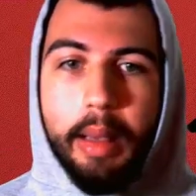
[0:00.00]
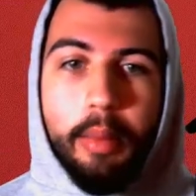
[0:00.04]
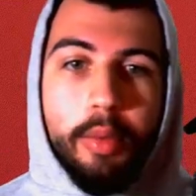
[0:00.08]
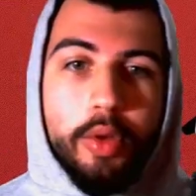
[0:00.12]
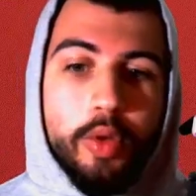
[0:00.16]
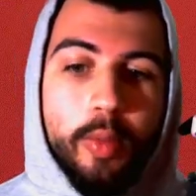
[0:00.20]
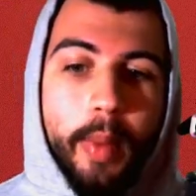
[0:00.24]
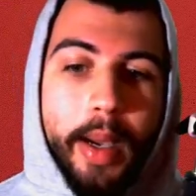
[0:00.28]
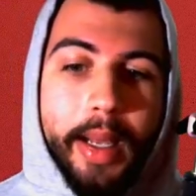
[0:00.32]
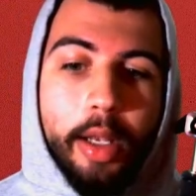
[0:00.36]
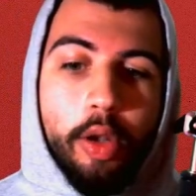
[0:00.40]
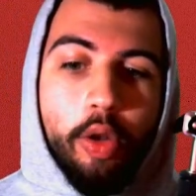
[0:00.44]

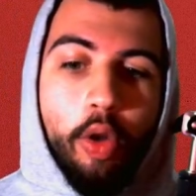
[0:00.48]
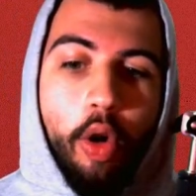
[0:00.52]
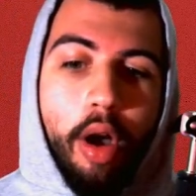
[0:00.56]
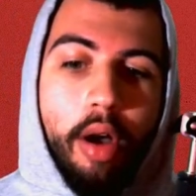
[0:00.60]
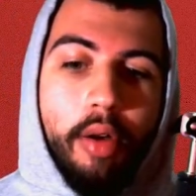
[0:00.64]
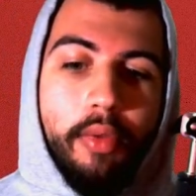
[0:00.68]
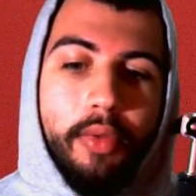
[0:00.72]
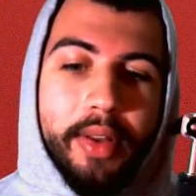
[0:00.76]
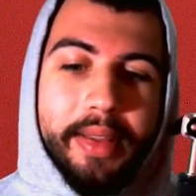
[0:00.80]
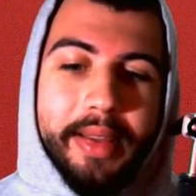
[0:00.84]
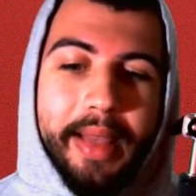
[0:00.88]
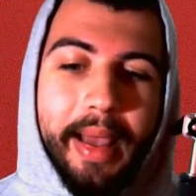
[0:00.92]
Temos uma
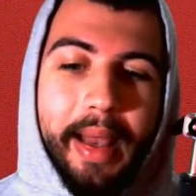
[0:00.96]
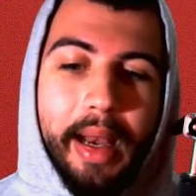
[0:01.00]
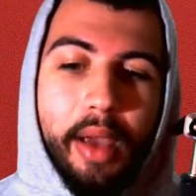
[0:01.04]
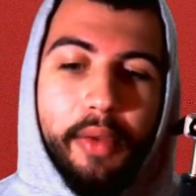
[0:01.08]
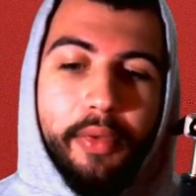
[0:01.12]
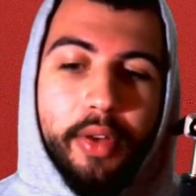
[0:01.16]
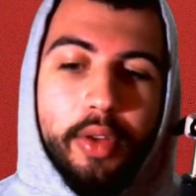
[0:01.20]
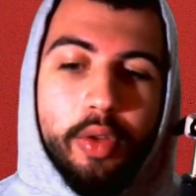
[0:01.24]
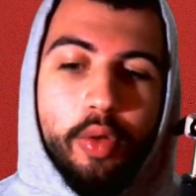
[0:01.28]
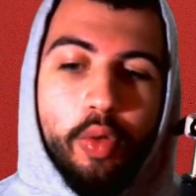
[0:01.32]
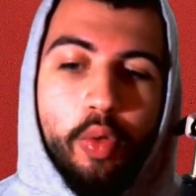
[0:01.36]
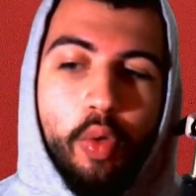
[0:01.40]
nova
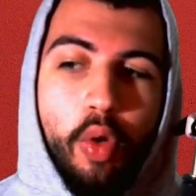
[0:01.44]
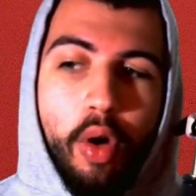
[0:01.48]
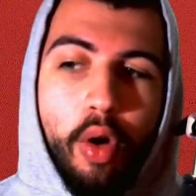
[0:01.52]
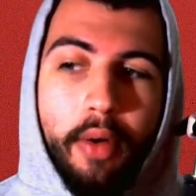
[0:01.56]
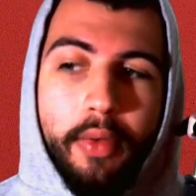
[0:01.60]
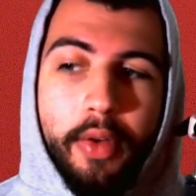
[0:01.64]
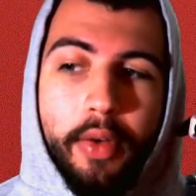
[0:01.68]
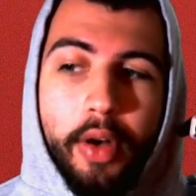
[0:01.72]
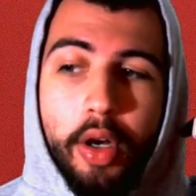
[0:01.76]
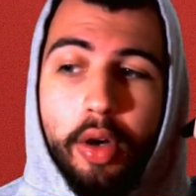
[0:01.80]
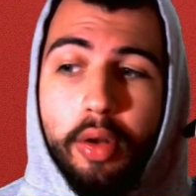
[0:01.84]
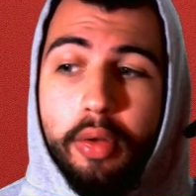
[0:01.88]
tarefa do
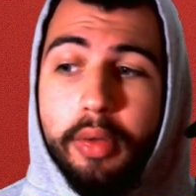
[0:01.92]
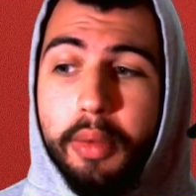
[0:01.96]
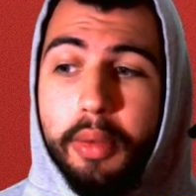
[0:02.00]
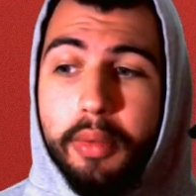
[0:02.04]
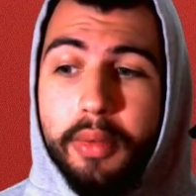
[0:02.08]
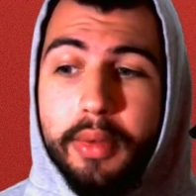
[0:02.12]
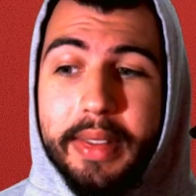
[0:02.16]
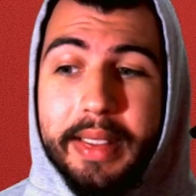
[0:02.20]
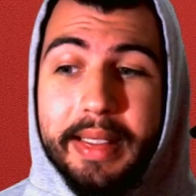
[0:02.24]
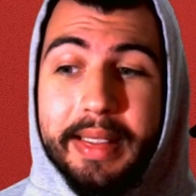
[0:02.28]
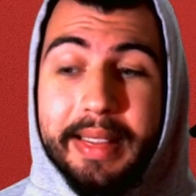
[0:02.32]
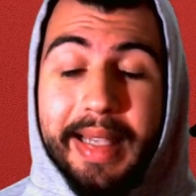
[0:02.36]
Governor, eu tenho
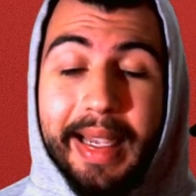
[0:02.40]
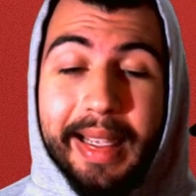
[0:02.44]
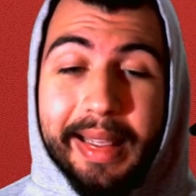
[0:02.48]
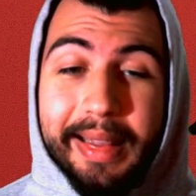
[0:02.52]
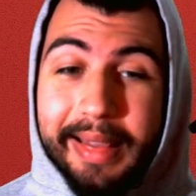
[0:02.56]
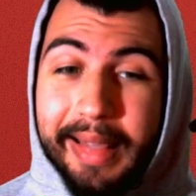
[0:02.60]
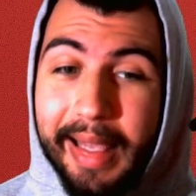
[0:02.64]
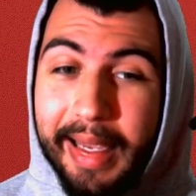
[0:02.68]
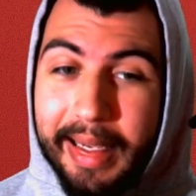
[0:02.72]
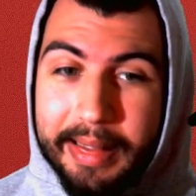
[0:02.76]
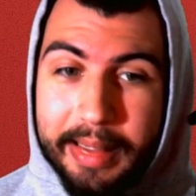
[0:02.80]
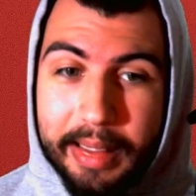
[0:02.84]

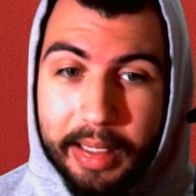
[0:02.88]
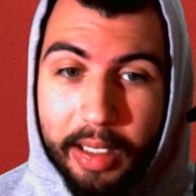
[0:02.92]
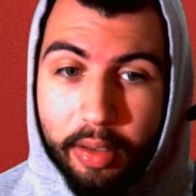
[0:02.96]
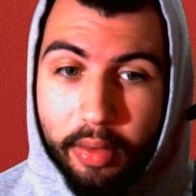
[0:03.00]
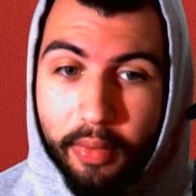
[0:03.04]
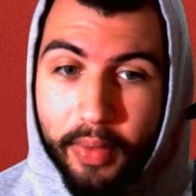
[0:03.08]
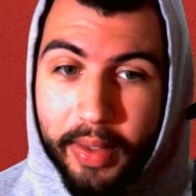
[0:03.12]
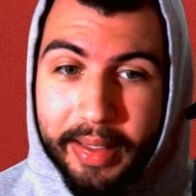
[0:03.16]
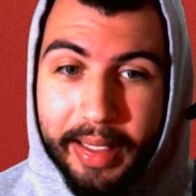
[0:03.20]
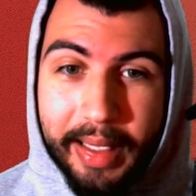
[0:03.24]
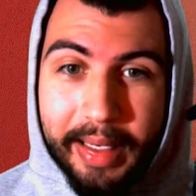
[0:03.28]
certeza que não vai